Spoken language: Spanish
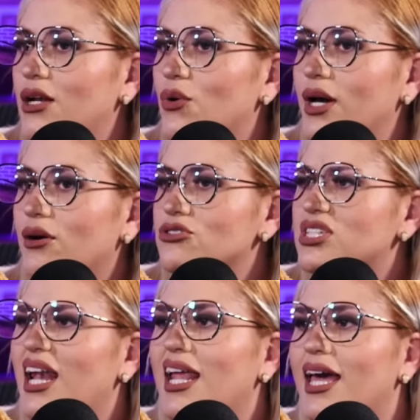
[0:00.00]
Y luego
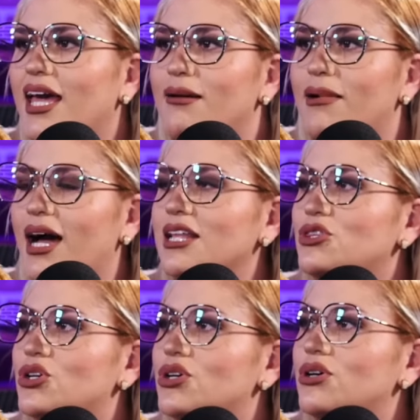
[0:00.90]
sale el
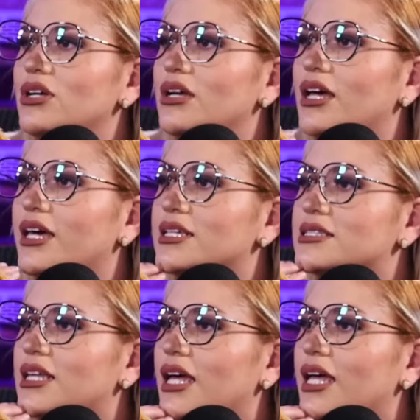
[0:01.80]
vato,
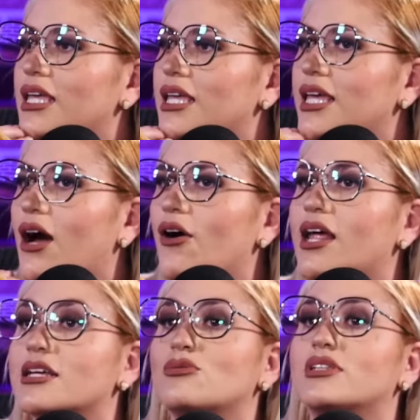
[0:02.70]
este, y
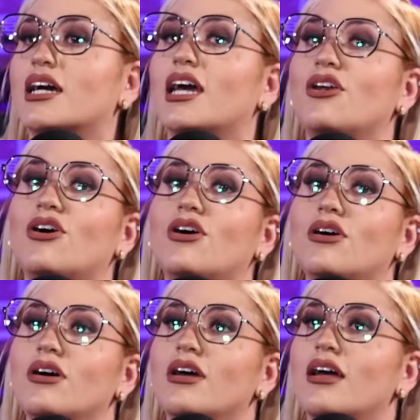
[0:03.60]
ahora resulta que
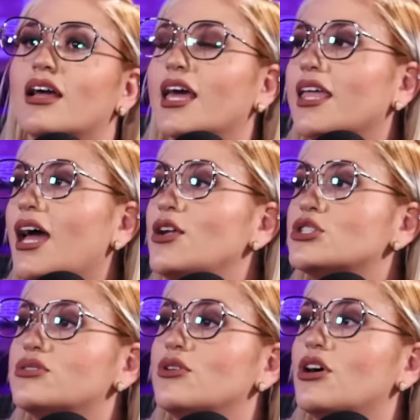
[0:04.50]
no, que ya
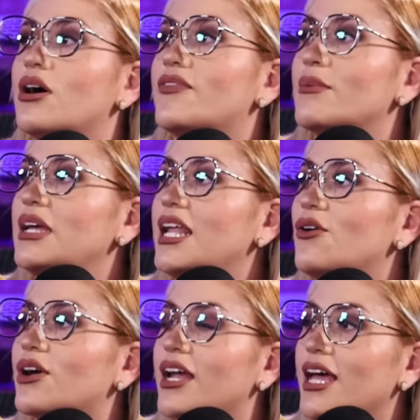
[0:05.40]
los, la
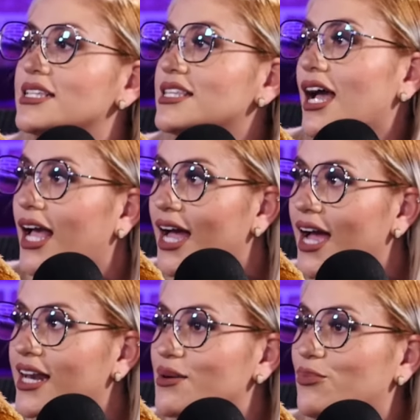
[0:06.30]
familia lo quería
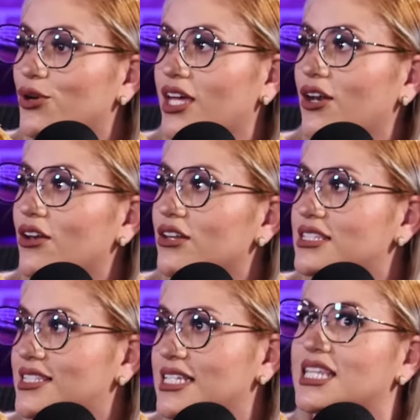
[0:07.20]
sacar, que porque
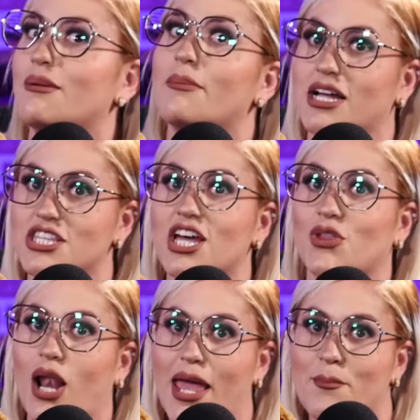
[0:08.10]
se estaba
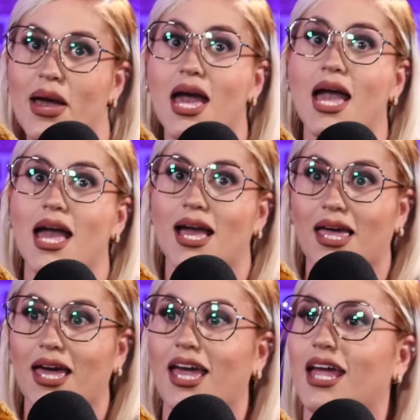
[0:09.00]
manchando la
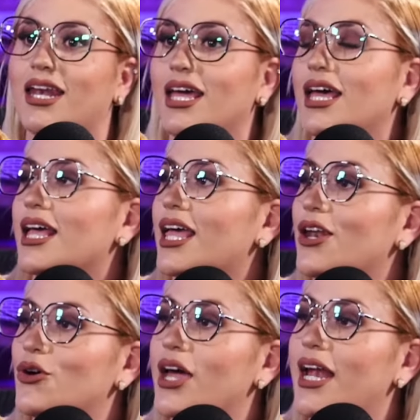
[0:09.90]
imagen,
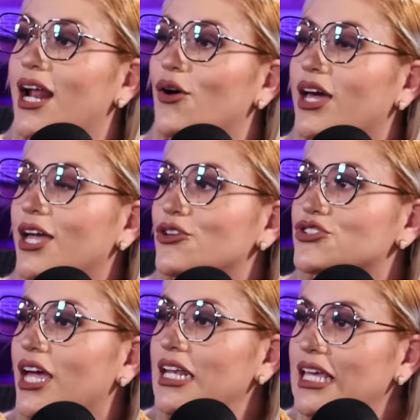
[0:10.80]
que no era lo que
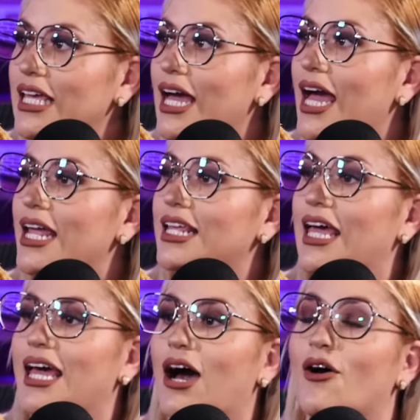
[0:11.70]
ellos querían,
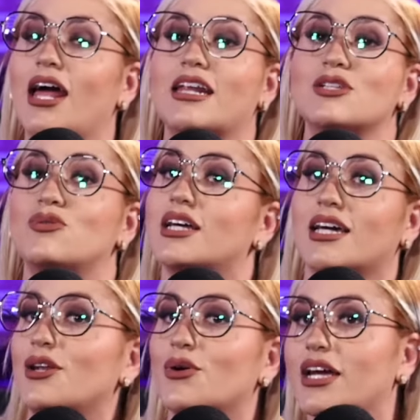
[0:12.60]
que ahora
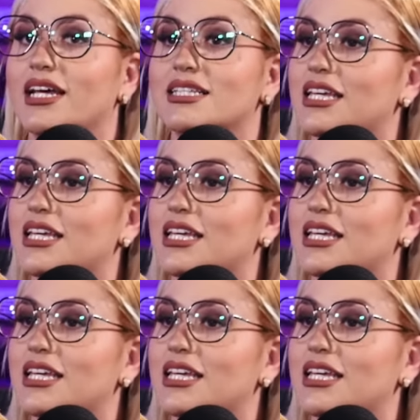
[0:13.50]
resulta que él no